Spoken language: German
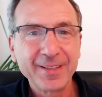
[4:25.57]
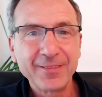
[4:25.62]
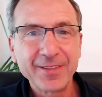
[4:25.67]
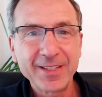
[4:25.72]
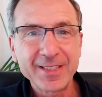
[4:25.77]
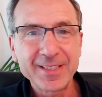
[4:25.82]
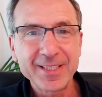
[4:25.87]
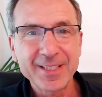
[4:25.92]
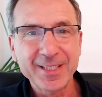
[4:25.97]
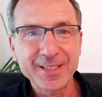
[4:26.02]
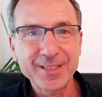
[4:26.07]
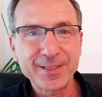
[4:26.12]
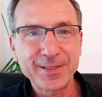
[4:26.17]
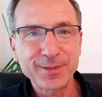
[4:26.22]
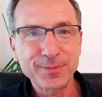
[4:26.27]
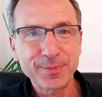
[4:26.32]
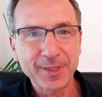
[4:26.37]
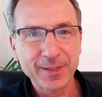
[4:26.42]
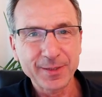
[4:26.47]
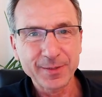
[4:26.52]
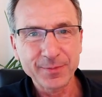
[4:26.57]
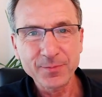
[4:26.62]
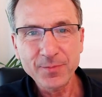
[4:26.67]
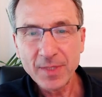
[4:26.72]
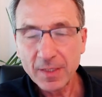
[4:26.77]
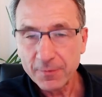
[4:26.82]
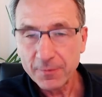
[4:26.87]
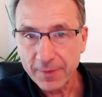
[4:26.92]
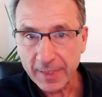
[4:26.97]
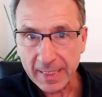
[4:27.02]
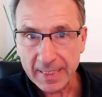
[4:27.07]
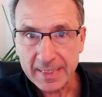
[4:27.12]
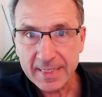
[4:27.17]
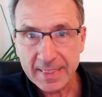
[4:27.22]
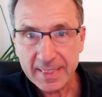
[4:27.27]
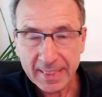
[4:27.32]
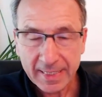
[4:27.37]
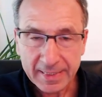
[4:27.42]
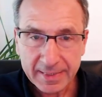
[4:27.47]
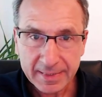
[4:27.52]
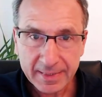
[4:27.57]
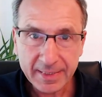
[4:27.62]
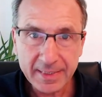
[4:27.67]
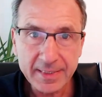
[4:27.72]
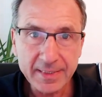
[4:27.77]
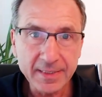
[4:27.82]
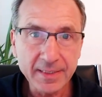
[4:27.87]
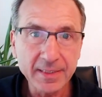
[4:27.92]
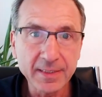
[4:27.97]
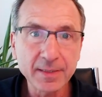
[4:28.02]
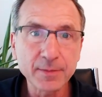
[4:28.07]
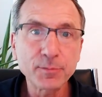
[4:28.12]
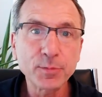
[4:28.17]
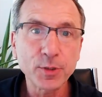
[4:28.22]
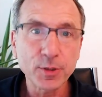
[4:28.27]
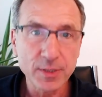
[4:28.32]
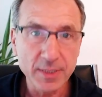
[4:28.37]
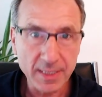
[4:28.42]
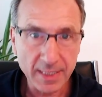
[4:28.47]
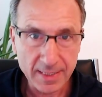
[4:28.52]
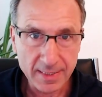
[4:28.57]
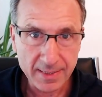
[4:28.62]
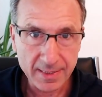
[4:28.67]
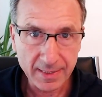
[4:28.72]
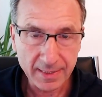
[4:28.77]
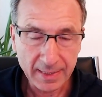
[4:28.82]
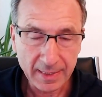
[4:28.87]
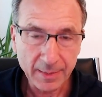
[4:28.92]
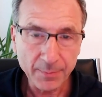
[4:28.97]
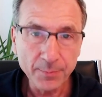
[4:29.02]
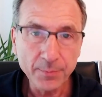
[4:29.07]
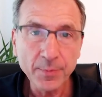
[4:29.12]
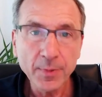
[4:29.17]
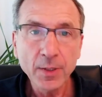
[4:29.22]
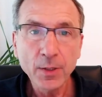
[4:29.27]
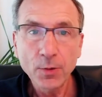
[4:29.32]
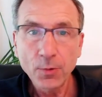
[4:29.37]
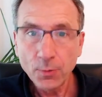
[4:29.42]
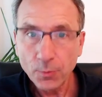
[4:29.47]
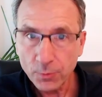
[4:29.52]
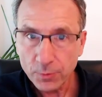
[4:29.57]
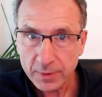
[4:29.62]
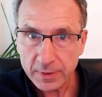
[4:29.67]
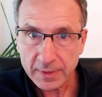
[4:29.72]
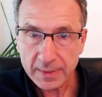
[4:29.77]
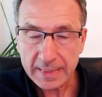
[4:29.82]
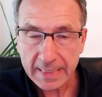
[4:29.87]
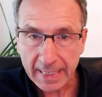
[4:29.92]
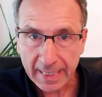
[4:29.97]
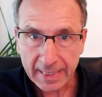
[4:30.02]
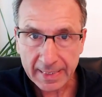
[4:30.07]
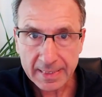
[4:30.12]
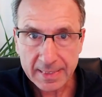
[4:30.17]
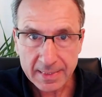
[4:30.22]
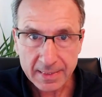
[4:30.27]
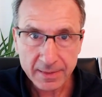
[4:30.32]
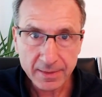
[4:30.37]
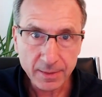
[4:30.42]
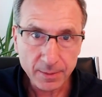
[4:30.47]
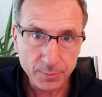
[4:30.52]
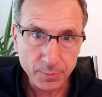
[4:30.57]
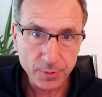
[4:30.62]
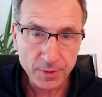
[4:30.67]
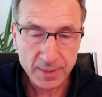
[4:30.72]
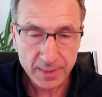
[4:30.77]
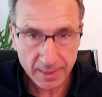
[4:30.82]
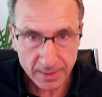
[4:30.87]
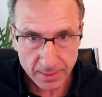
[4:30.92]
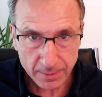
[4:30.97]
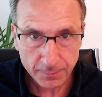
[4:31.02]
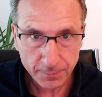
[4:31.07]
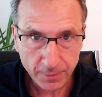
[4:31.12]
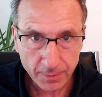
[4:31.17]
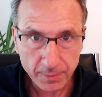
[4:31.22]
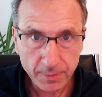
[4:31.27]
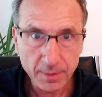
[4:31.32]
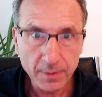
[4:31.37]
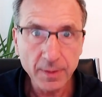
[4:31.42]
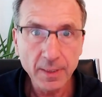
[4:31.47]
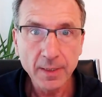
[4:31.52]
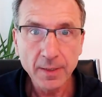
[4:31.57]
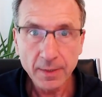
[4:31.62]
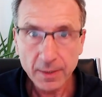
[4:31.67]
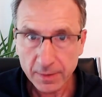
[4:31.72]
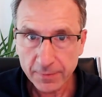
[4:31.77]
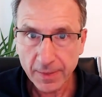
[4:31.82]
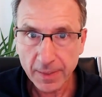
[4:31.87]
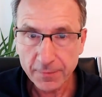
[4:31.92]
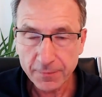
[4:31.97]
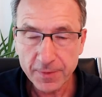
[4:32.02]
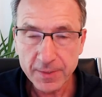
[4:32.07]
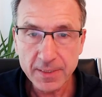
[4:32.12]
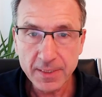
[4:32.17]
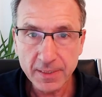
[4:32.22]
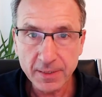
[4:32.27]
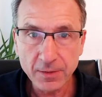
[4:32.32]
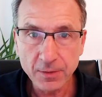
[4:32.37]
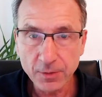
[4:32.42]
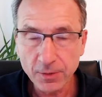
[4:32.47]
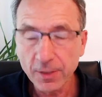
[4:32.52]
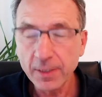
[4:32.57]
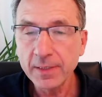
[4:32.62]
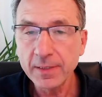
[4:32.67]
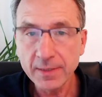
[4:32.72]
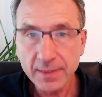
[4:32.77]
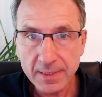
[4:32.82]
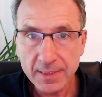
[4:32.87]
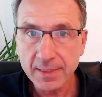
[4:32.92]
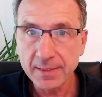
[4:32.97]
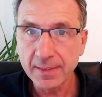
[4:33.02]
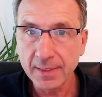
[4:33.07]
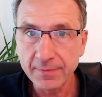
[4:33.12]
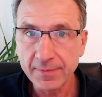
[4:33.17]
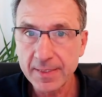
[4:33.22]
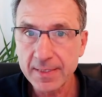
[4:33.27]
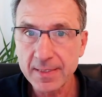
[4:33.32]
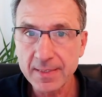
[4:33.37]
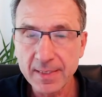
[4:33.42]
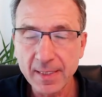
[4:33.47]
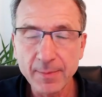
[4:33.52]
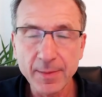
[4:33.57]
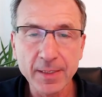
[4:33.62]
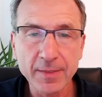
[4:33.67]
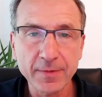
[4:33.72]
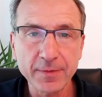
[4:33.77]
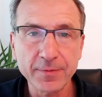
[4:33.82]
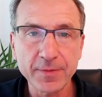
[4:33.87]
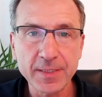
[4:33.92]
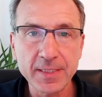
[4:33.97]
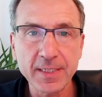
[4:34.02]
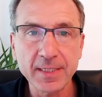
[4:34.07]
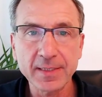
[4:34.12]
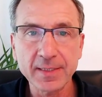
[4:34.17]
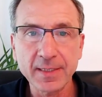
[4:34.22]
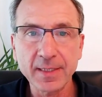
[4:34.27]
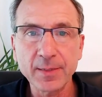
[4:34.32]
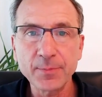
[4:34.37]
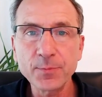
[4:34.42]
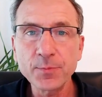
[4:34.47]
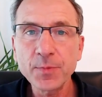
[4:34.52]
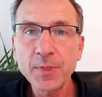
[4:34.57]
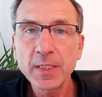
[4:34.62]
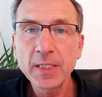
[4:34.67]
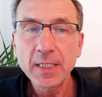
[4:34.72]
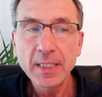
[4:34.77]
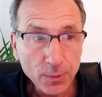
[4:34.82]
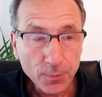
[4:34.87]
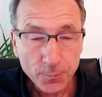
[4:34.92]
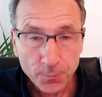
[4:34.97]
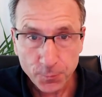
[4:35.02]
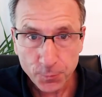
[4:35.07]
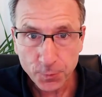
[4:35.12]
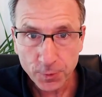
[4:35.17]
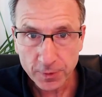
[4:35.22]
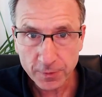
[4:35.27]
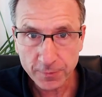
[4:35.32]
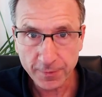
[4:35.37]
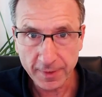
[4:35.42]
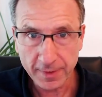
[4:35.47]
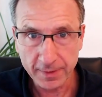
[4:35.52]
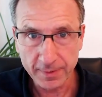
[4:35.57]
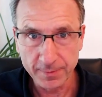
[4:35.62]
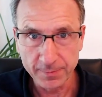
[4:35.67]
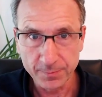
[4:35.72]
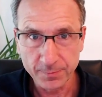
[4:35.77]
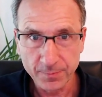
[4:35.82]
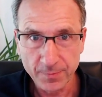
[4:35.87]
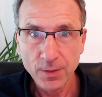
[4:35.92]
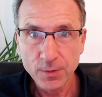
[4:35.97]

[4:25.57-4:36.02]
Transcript: wenn sie es richtig machen, weil sie halt die richtigen Prozesse haben und die einzelnen Prozesse von qualifizierten Leuten, die sie teilweise selber qualifiziert haben, geführt werden.